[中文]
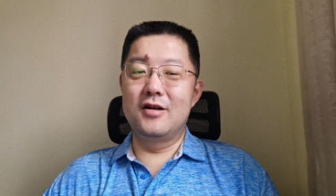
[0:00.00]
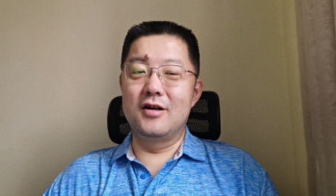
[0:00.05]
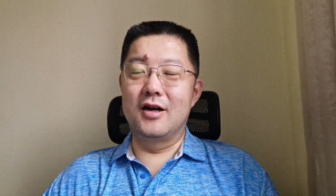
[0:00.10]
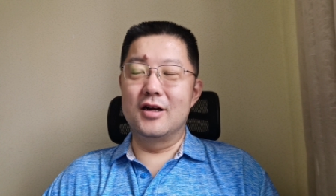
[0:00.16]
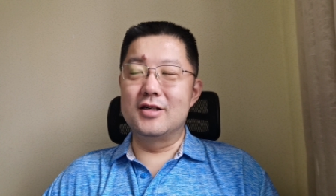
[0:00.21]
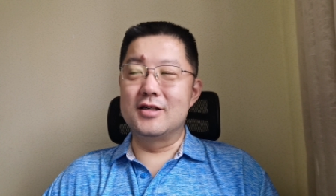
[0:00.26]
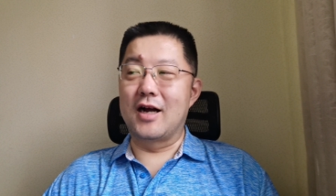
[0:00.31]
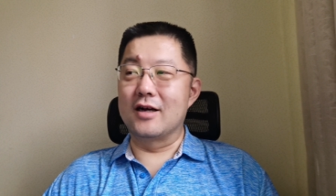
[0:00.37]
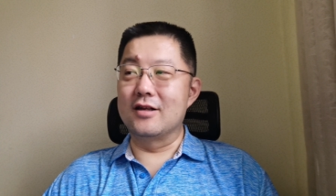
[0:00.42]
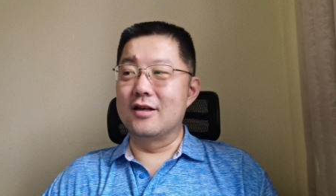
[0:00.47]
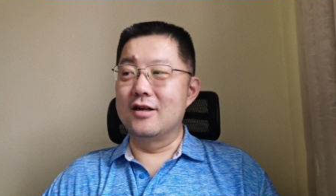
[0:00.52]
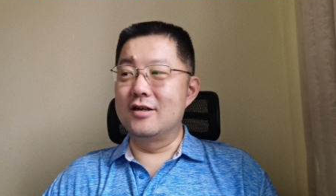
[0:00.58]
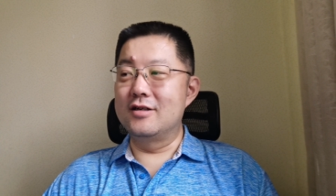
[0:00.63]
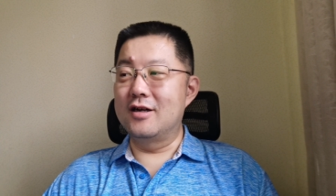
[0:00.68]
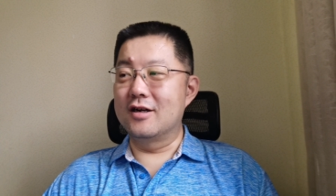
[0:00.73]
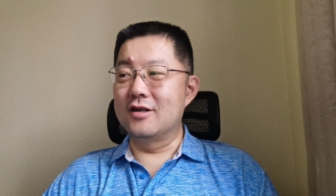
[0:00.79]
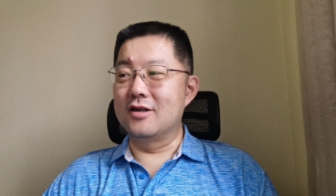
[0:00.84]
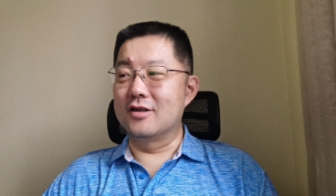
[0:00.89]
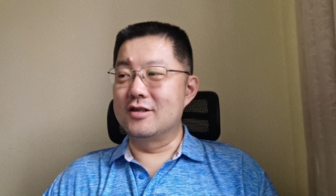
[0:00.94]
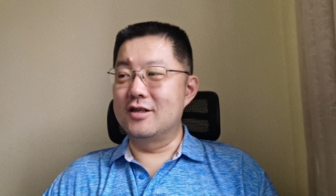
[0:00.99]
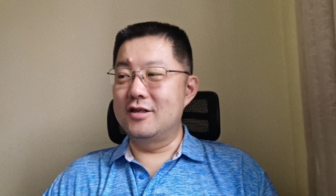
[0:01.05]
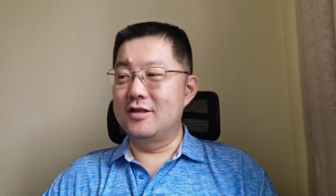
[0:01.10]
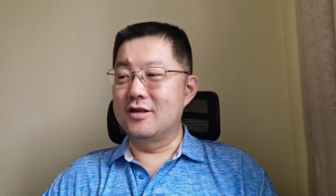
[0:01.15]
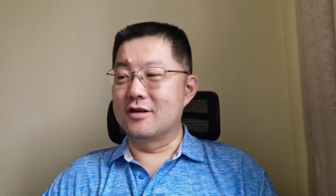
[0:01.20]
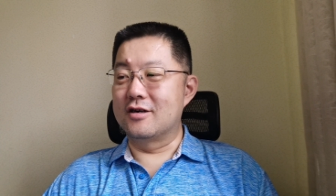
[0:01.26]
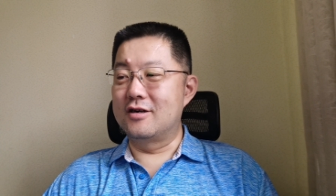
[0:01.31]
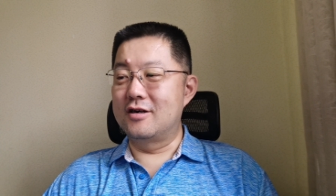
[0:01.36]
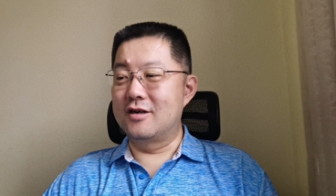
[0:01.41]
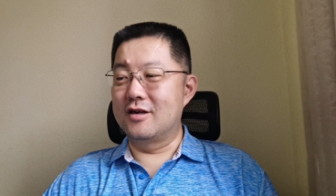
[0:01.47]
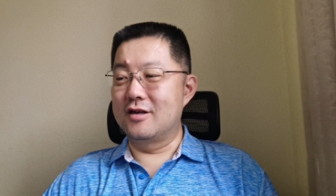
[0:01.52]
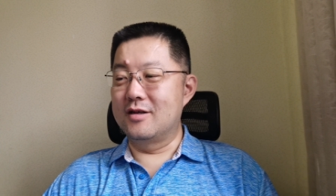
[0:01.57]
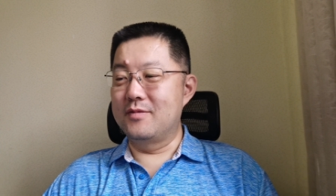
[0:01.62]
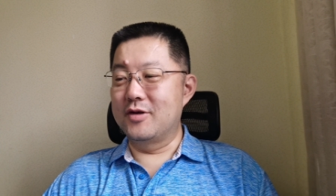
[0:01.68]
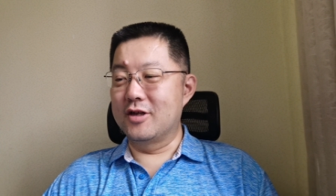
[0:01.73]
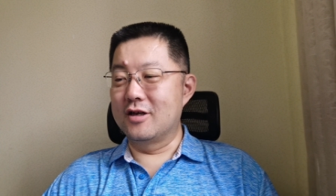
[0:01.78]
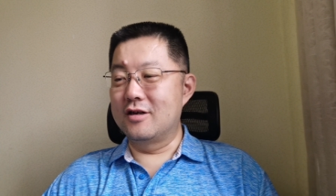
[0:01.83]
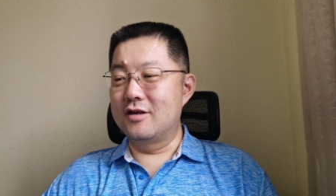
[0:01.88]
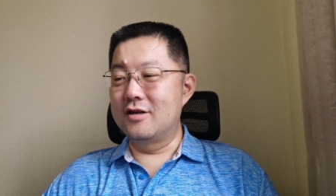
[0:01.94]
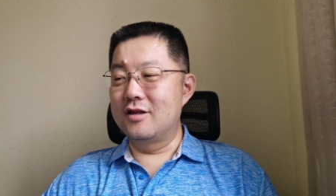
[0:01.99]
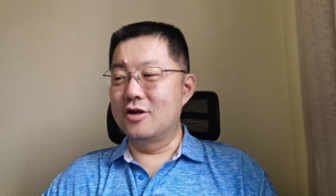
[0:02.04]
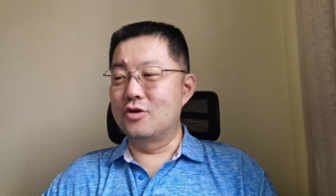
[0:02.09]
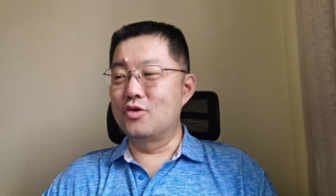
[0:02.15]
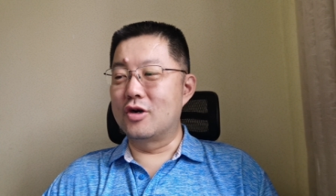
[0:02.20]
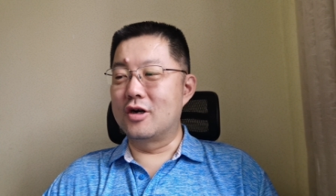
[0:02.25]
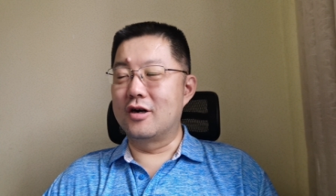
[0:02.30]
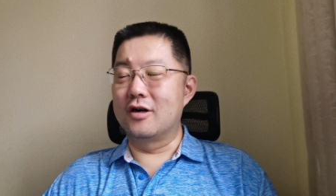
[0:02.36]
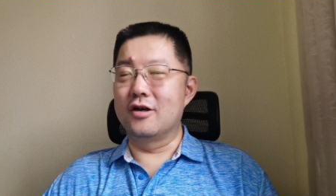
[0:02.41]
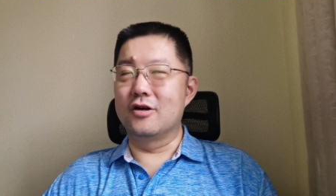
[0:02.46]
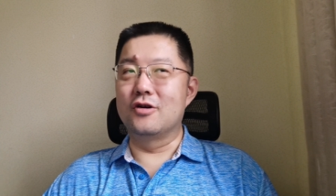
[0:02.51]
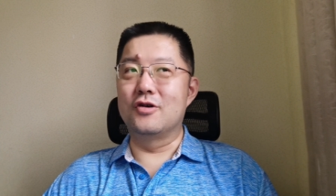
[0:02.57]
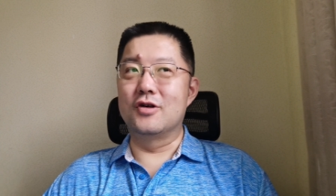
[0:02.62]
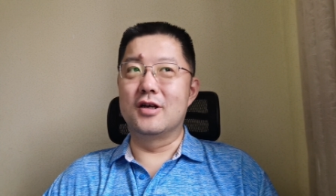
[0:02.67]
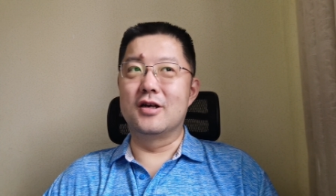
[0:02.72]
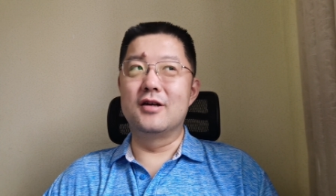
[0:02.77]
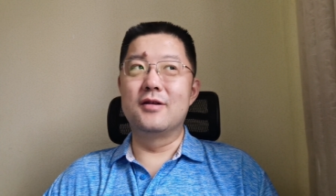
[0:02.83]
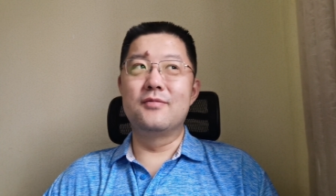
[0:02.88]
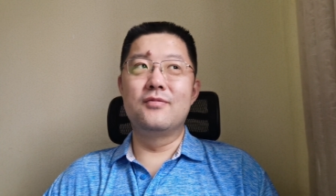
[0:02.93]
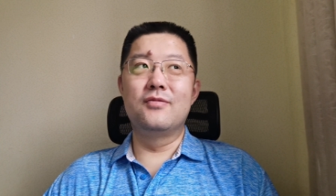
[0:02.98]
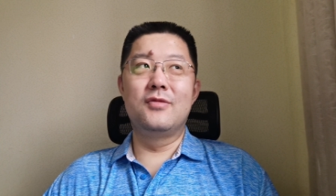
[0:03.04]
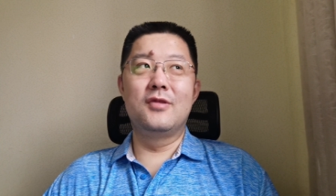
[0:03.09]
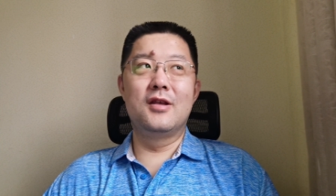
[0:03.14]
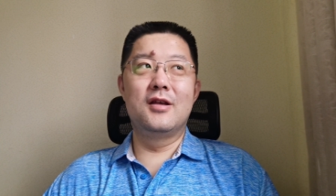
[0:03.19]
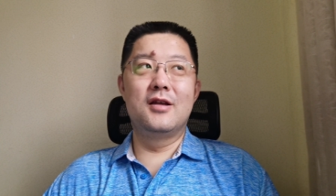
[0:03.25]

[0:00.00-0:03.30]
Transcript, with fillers: 然后长得呢像个小机器人似的，你把它搁在桌上以后呢。